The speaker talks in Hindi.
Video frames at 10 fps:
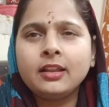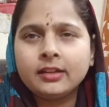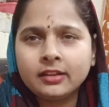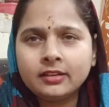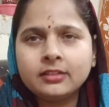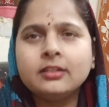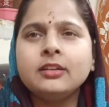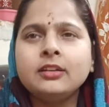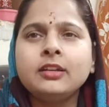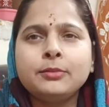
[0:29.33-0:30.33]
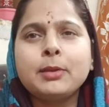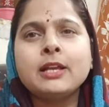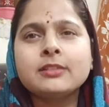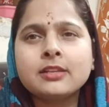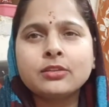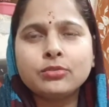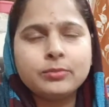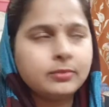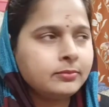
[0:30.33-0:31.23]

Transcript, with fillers: अलग अलग रिवाज है तो